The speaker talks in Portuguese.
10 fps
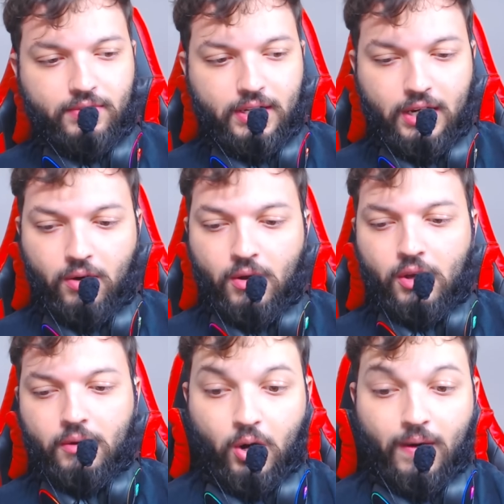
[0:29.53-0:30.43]
no canal.
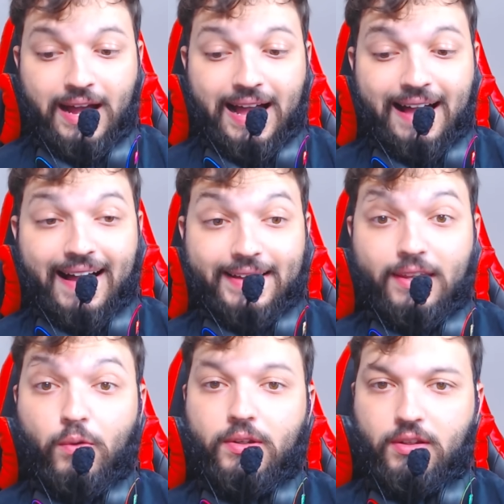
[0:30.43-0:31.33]
Bom, aqui
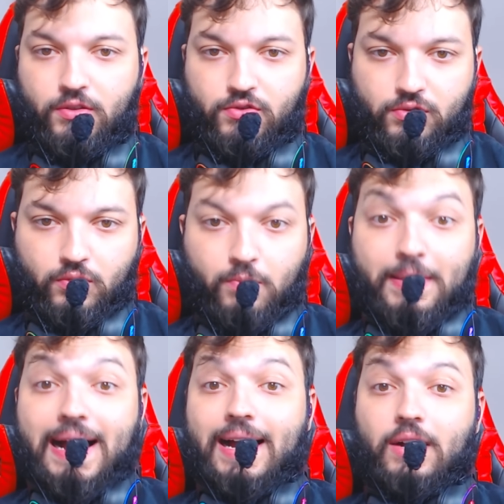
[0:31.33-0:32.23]
é o início, o
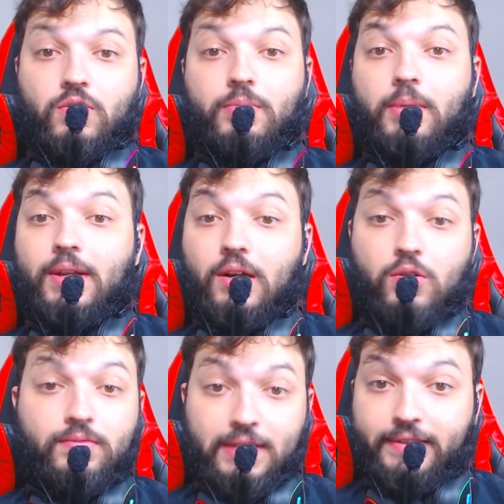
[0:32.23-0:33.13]
barraco mesmo, ele
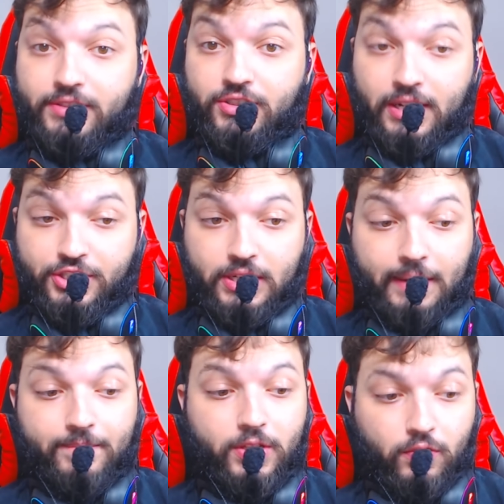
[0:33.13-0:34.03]
acontece já
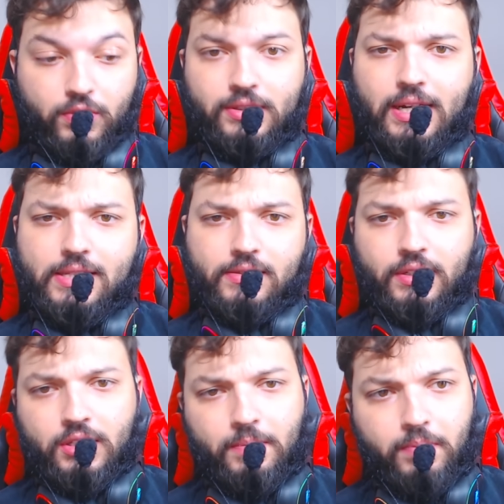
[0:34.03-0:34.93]
já, e eu vou trazer
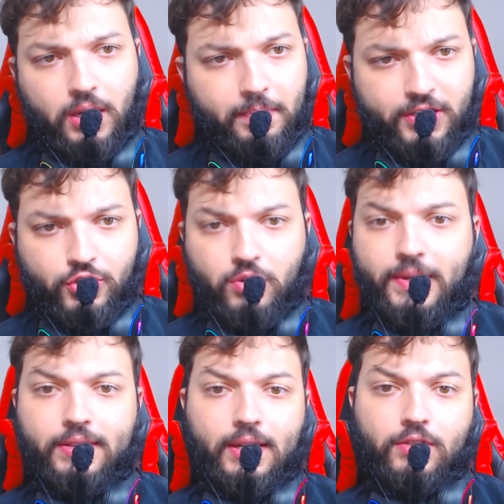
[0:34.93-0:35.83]
aqui pra gente
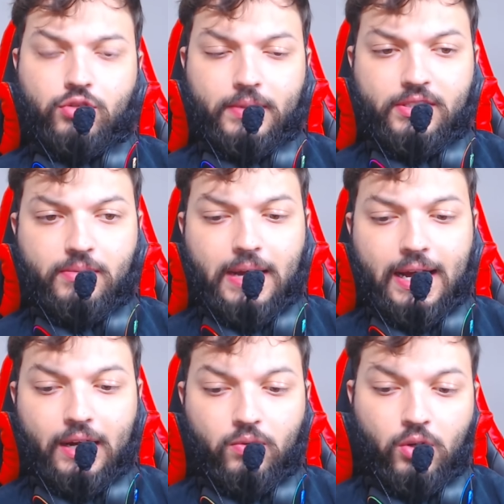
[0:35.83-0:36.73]
comentar sobre esse
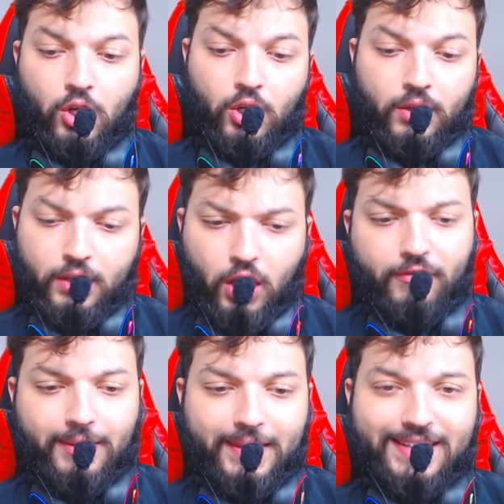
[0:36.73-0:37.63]
barraco. E,
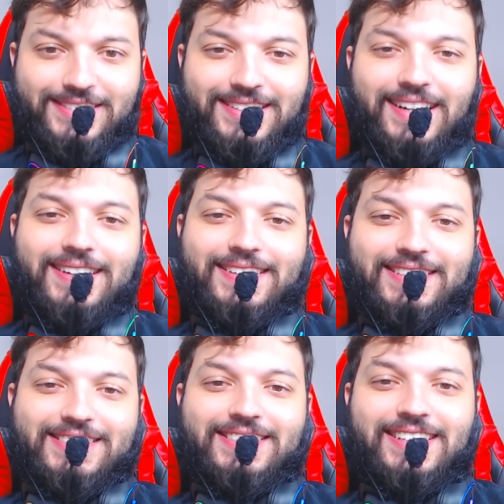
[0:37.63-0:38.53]
novamente, a
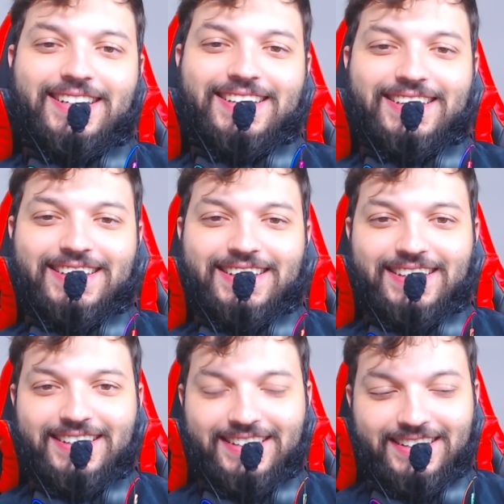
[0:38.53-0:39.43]
Lady
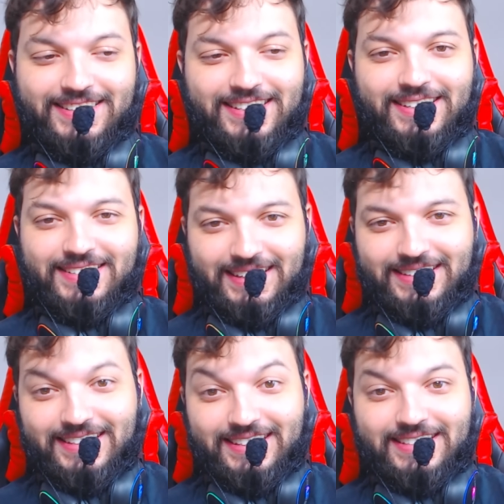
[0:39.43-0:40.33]
é, entrando na
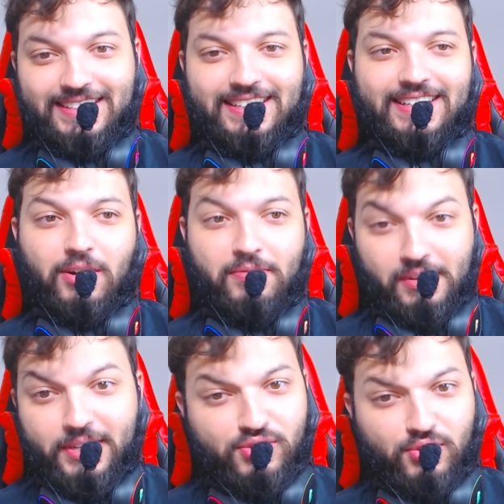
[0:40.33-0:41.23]
treta, né?
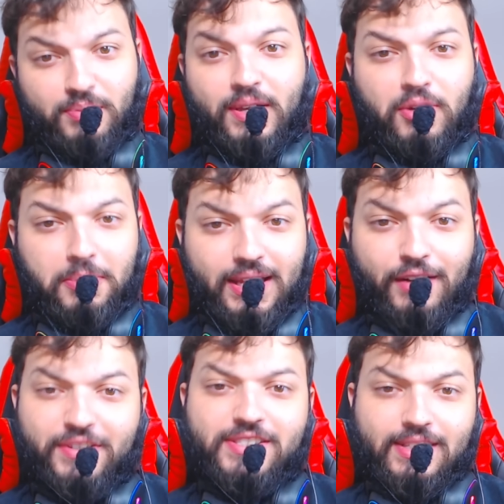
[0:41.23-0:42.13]
Obviamente, tudo bem, o nome dela
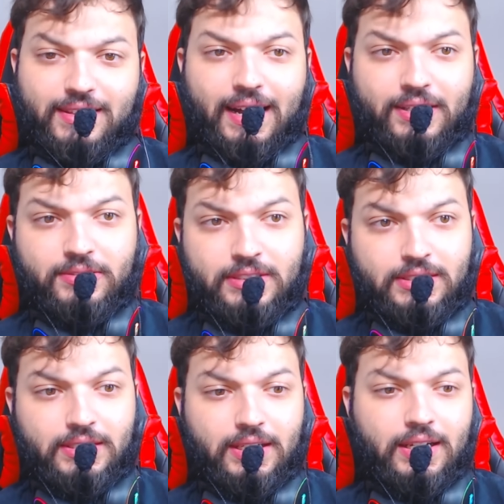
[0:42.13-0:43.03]
foi citado,
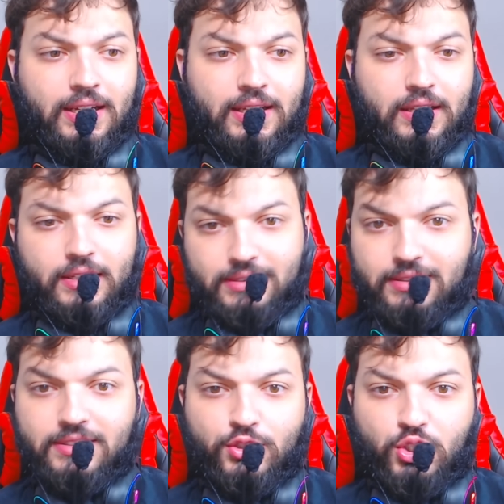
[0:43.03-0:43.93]
é, ela se
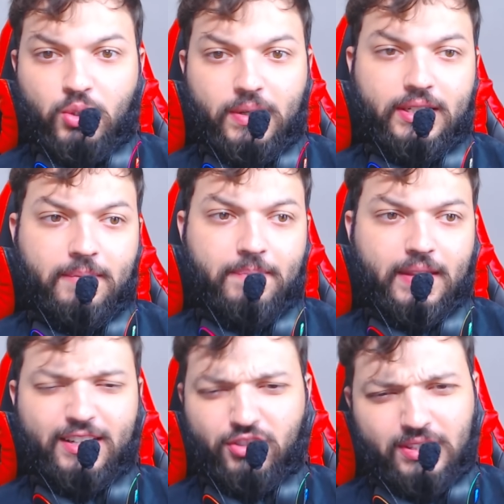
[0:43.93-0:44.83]
sentiu ali,
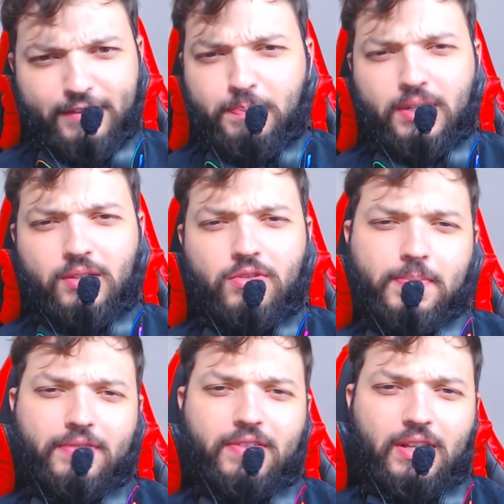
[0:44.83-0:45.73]
ela só tava esperando isso,
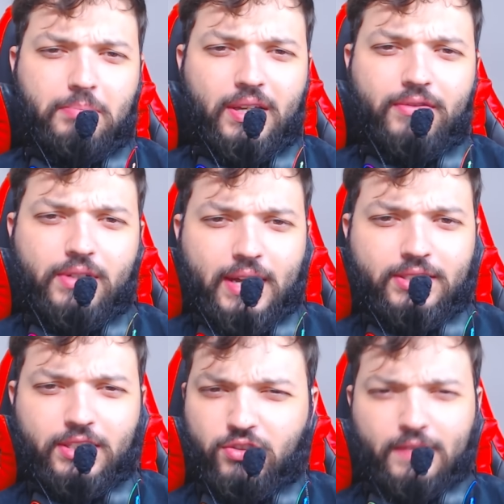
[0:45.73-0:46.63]
para falar bem a
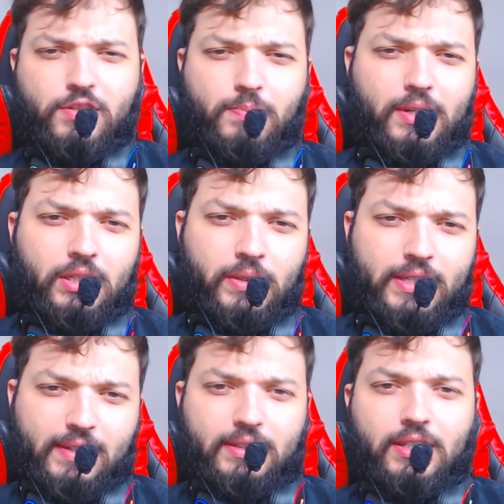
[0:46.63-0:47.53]
verdade, ela só tava esperando
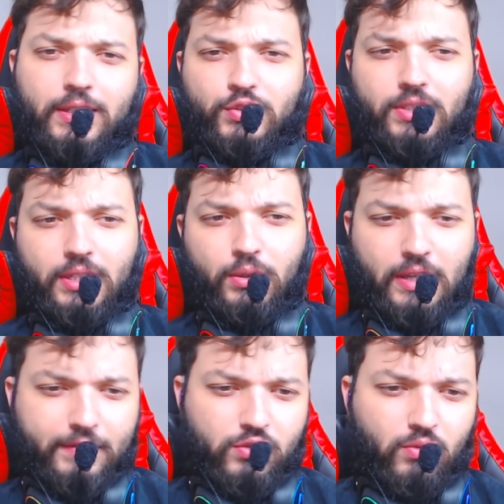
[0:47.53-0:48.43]
essa deixa, né? O
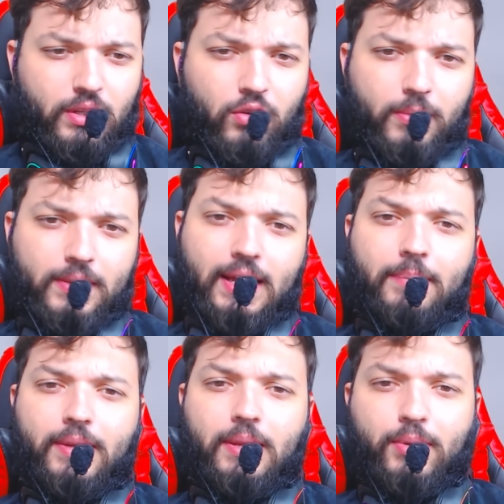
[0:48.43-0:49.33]
Davi soltar o nome dela
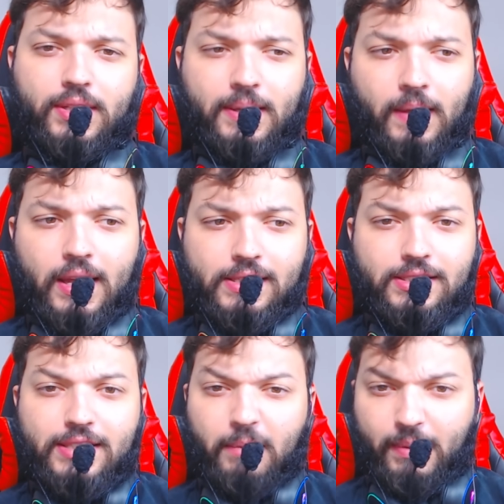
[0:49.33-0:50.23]
dela para ela poder
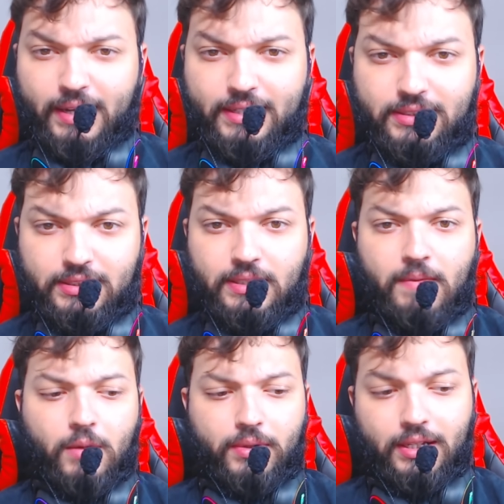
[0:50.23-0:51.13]
se aparecer.
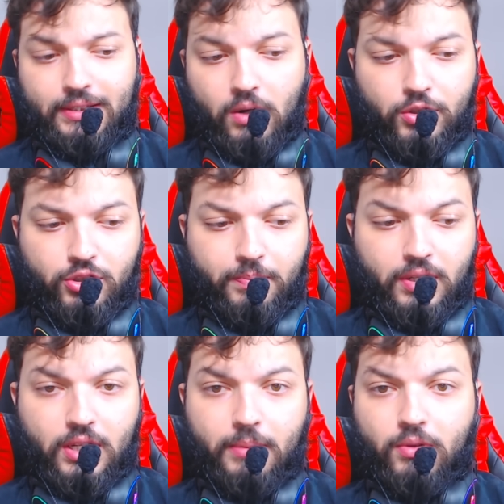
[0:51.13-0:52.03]
Porque até hoje no
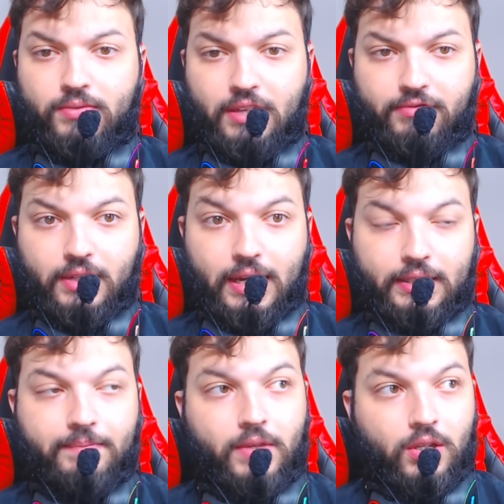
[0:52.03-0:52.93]
programa não teve nada